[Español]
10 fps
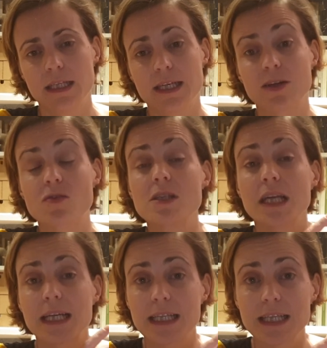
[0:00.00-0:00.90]
que nos
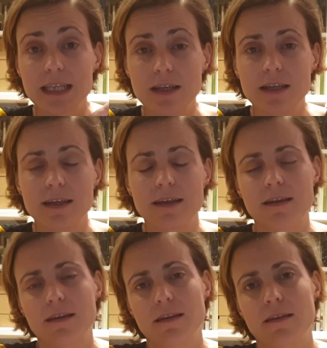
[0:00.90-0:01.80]
alerta
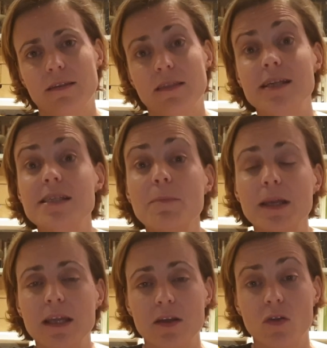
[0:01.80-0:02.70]
de, ese
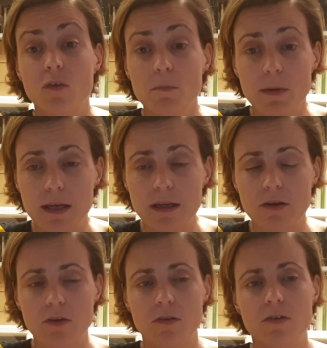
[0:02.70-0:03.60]
peligro, de un
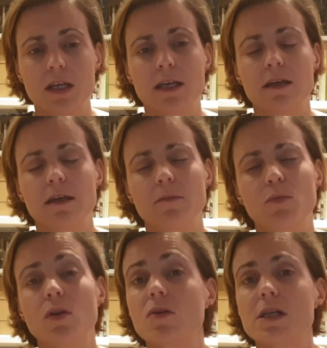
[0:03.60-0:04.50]
peligro que
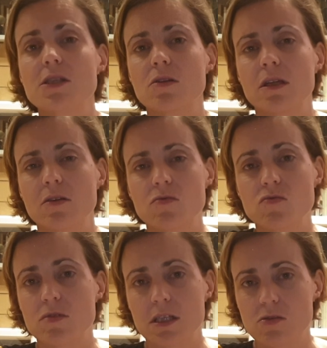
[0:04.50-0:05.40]
puede
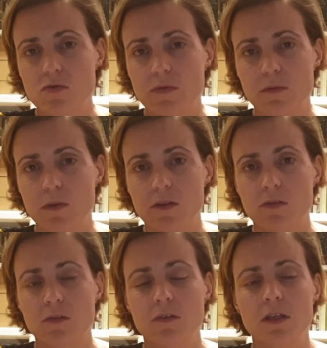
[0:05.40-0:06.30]
ocasionarnos un gran
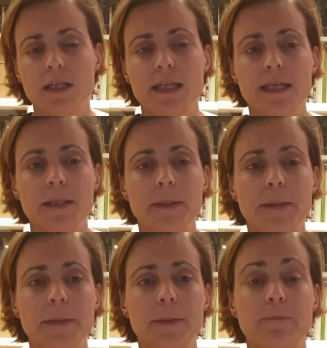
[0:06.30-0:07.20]
sufrimiento.
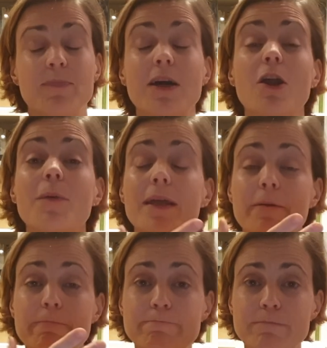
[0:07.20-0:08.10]
Ahora
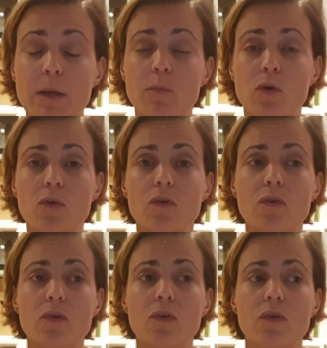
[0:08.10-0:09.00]
bien,
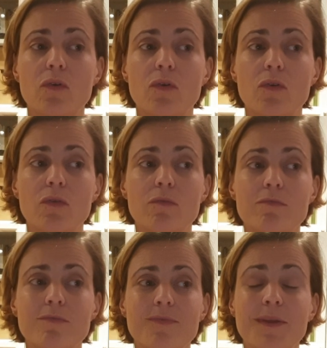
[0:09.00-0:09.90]
tampoco
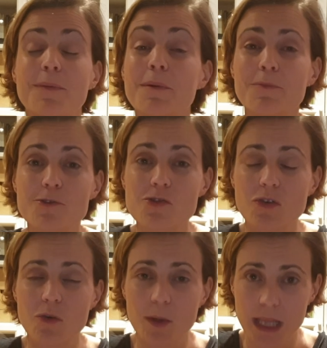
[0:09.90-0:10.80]
debemos
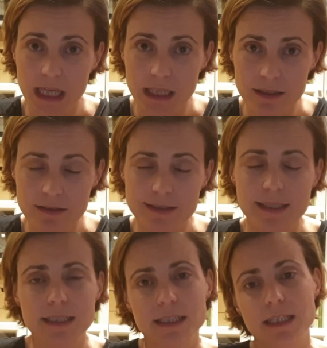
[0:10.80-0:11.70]
olvidar
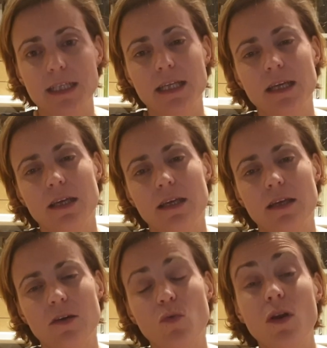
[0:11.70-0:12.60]
que
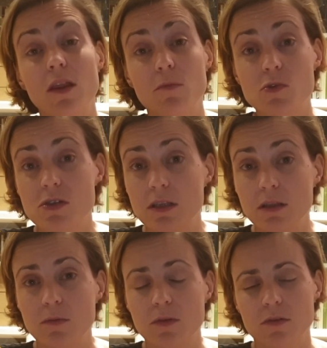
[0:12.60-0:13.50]
tiene un lado
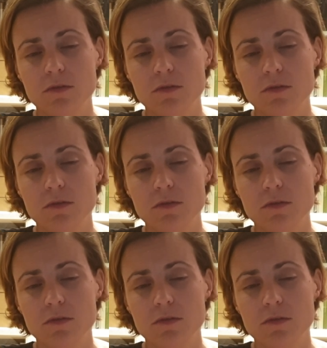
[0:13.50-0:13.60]
positivo,